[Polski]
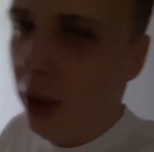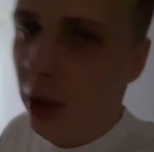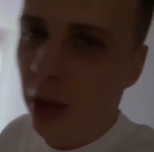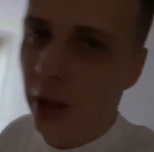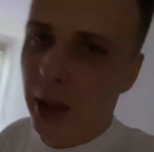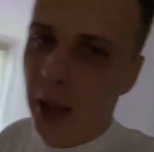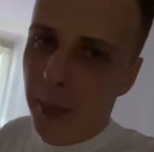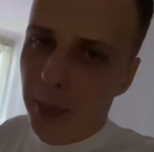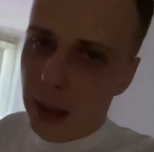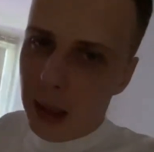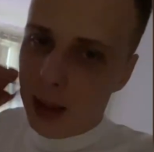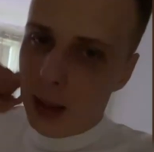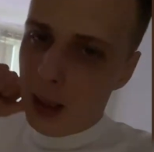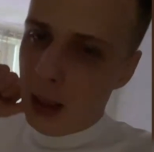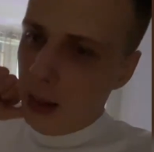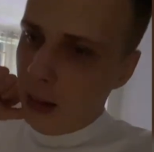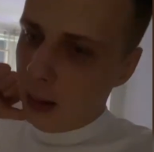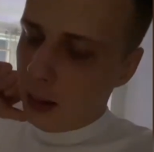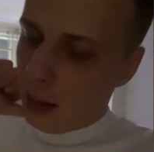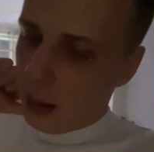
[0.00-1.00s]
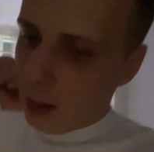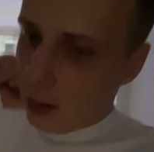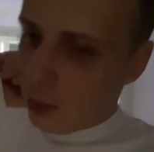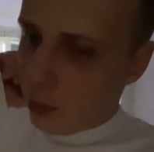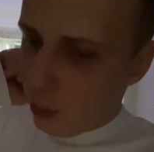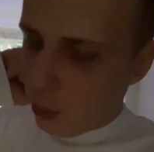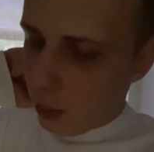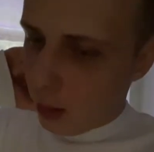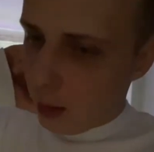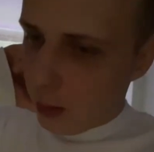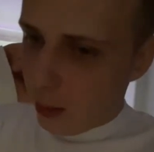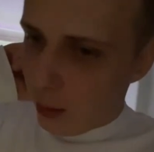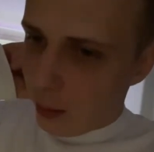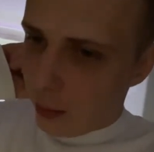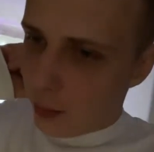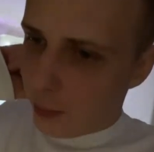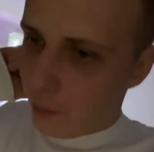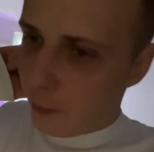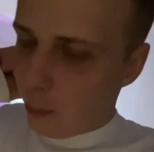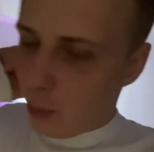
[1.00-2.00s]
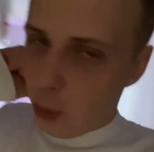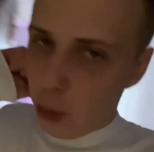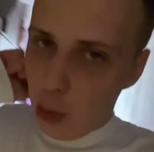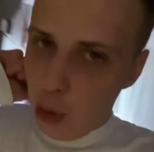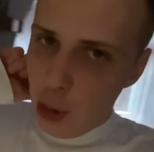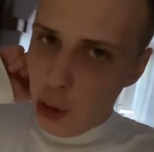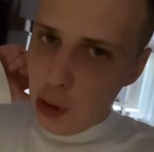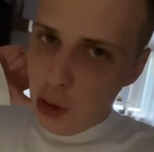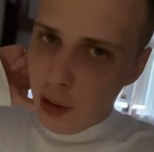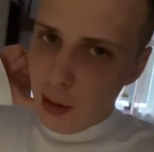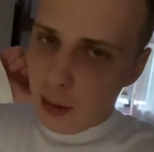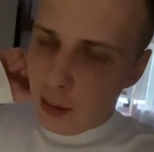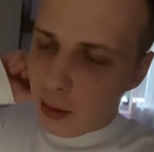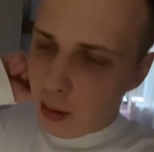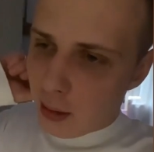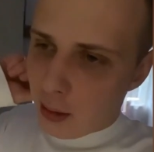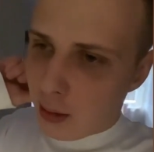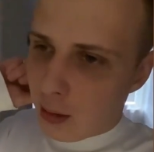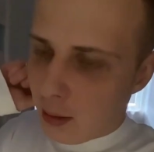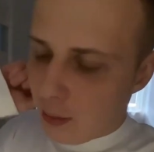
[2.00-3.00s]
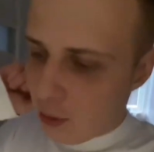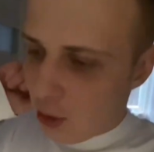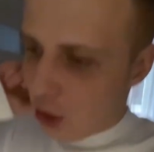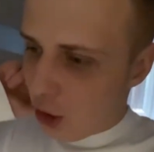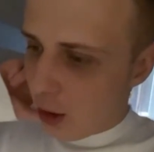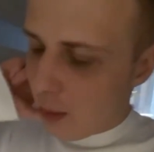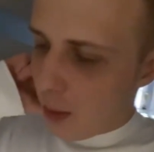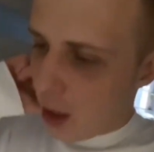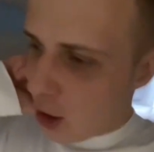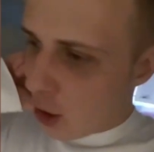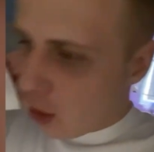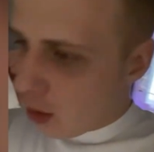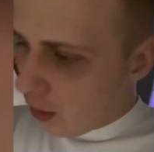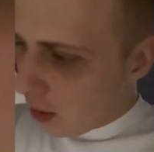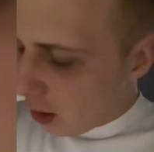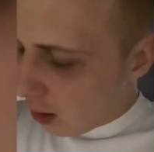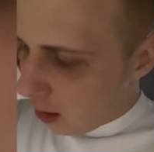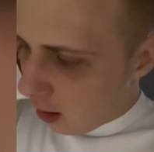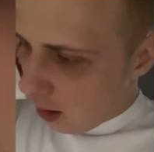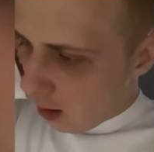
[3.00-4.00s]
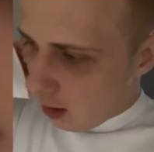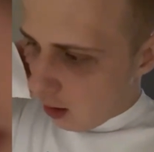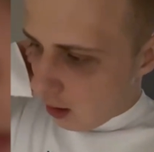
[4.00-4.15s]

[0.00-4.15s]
wyśniona praca, tak, o której w młodości wszyscy marzą.